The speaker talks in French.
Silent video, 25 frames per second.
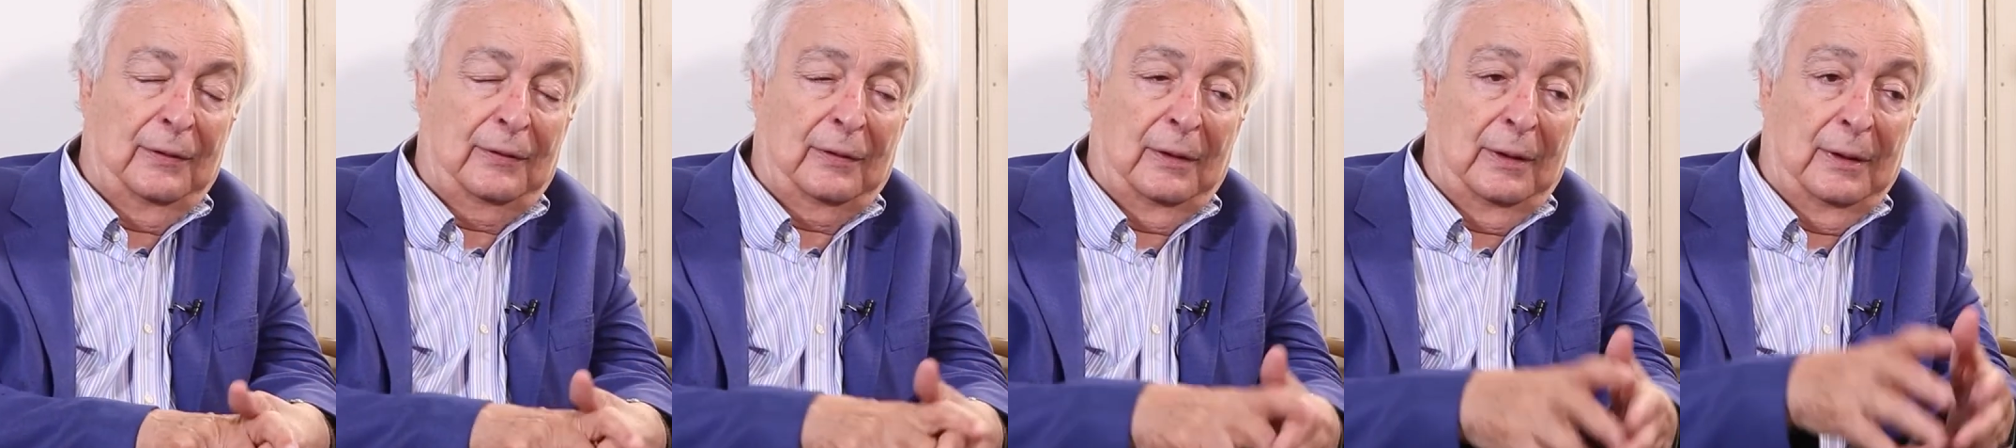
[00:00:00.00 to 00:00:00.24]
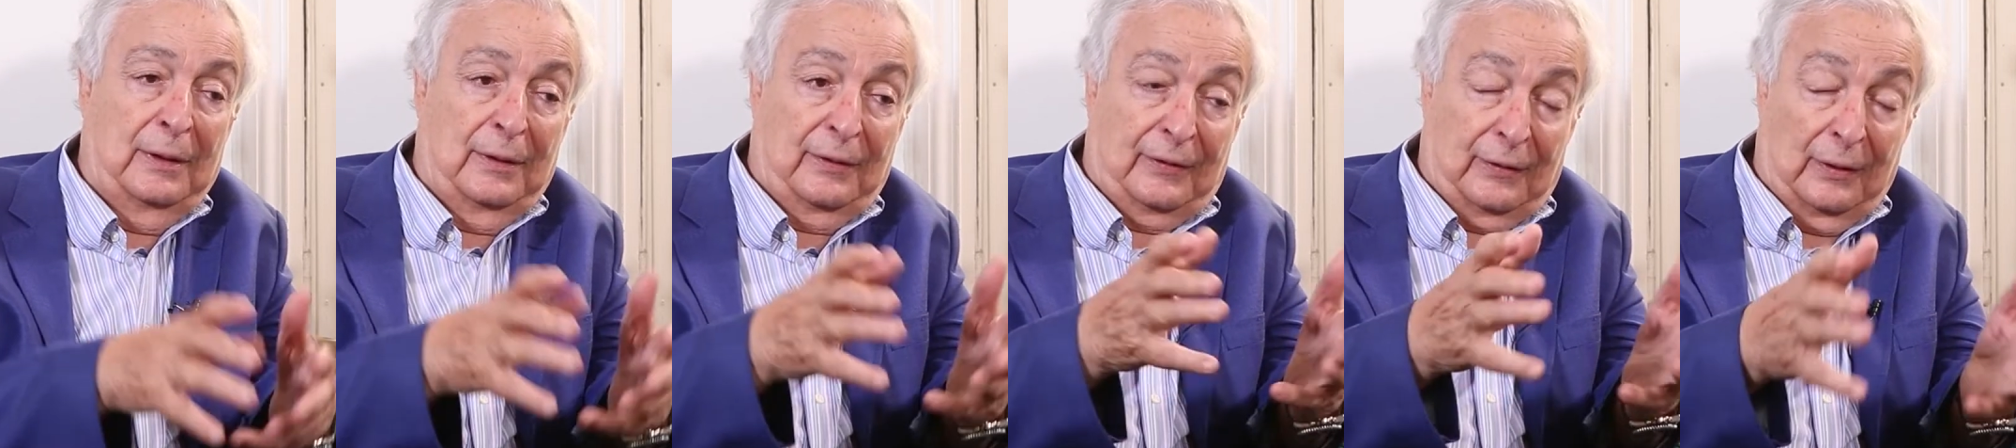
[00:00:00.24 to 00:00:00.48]

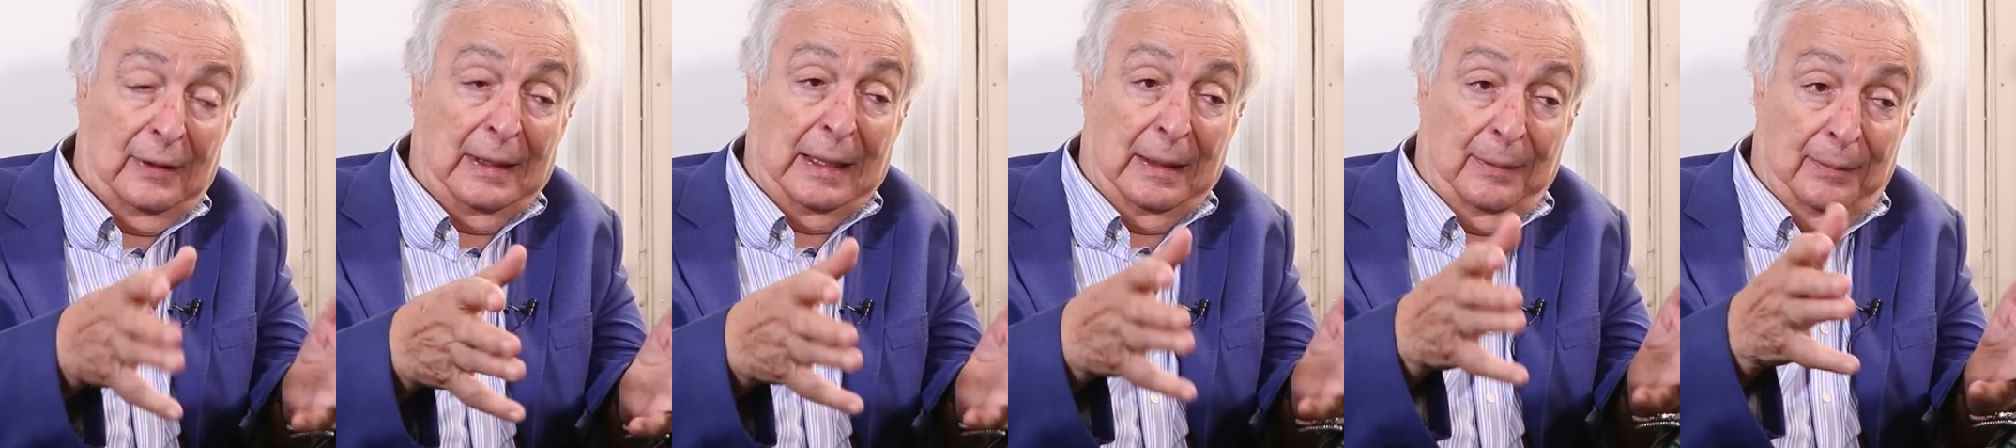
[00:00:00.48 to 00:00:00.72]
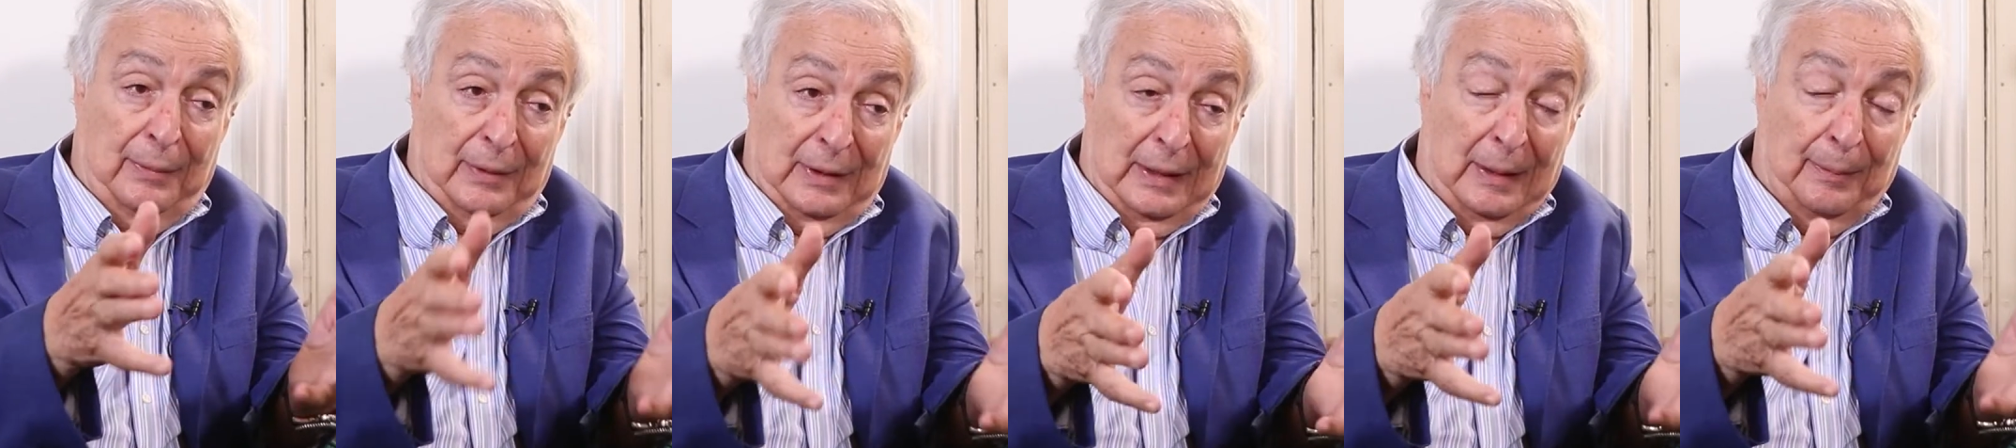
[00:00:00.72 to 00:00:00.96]
sans,
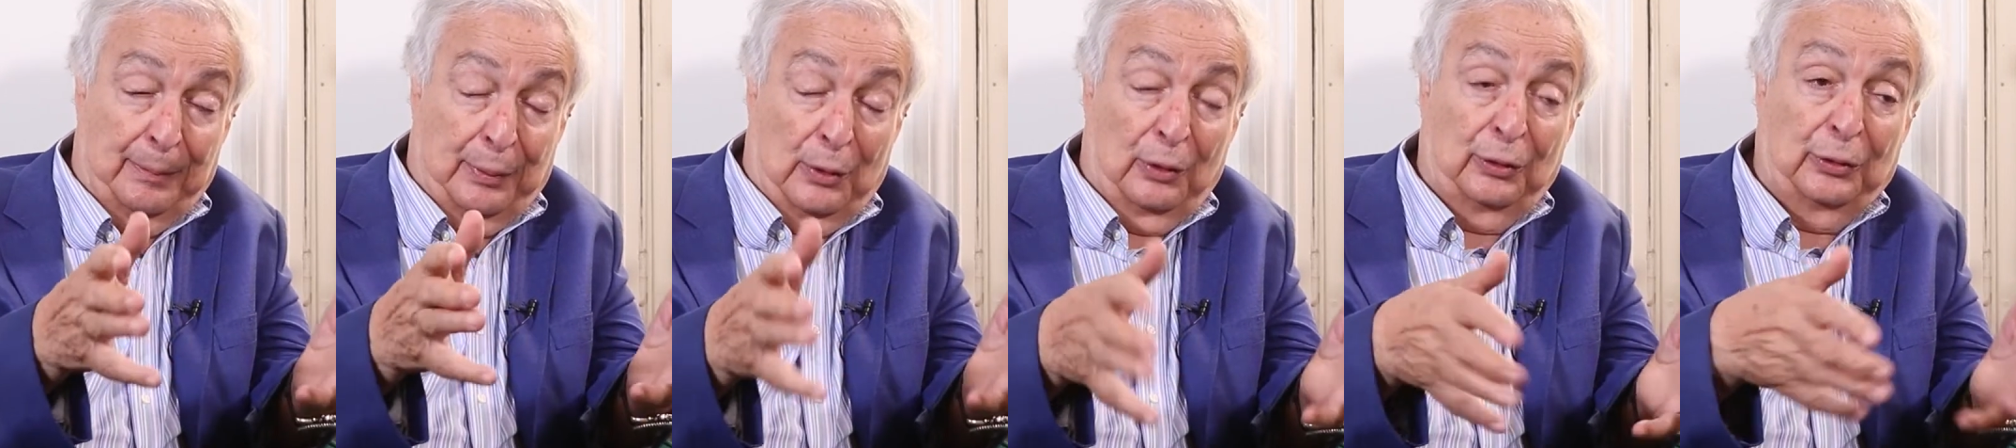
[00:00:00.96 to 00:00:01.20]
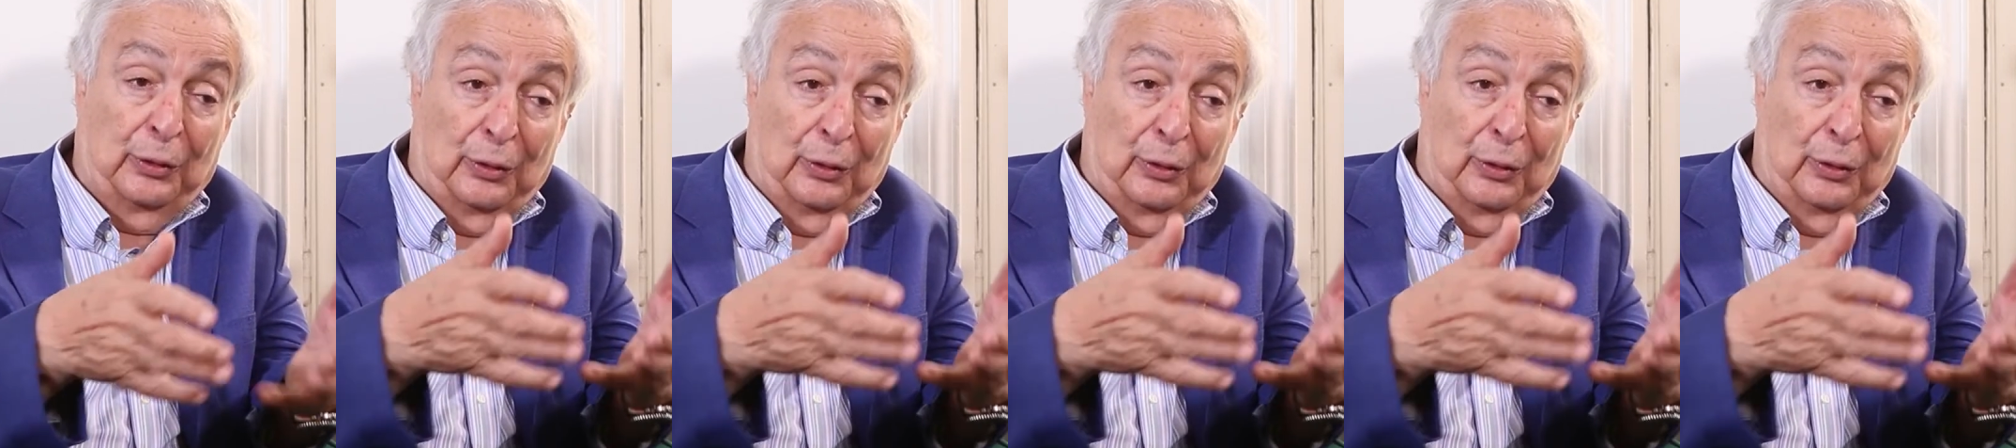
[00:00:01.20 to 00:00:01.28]
l'apport